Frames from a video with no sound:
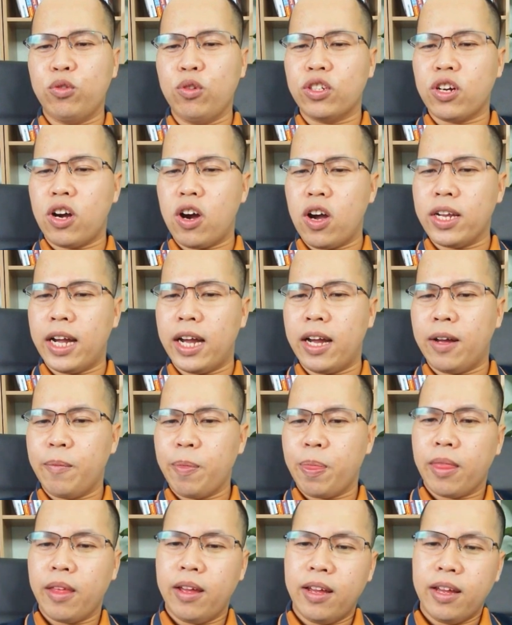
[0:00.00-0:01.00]
rủi ro nhá,
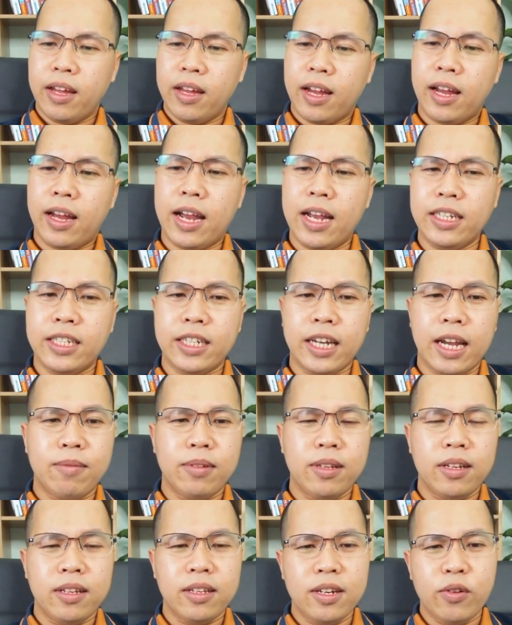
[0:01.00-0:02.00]
anh chị
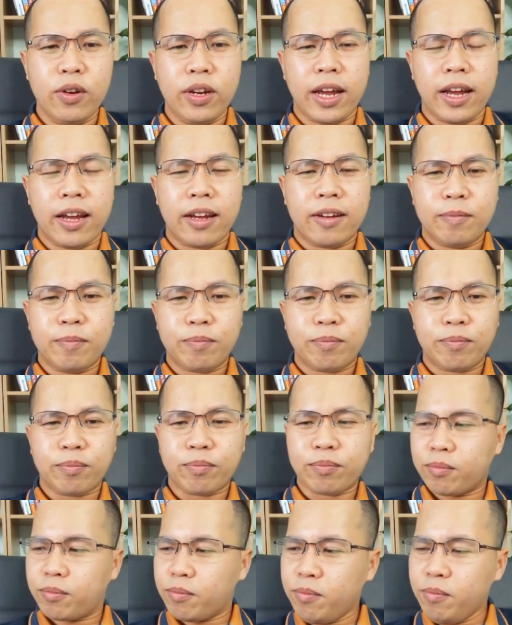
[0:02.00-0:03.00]
em lưu ý này,
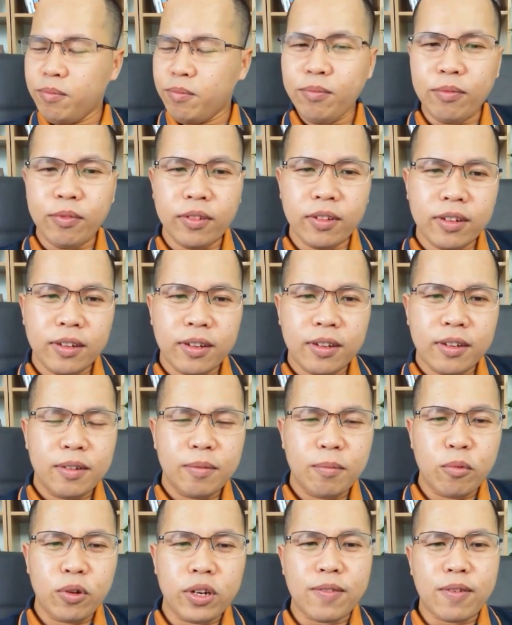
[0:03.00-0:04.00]

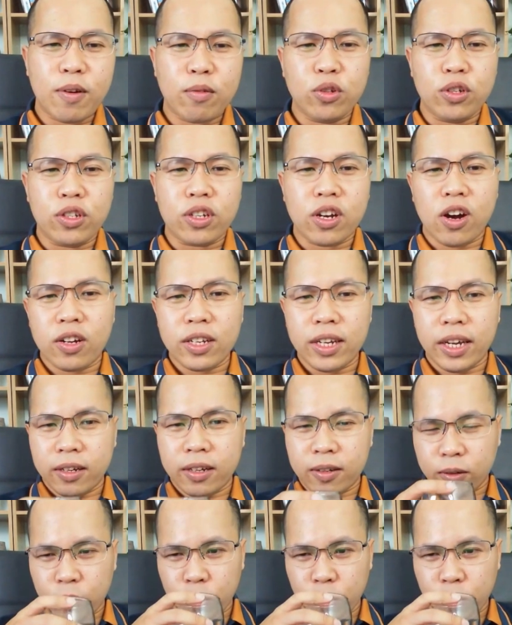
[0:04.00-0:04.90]
muốn đề phòng rủi ro gì?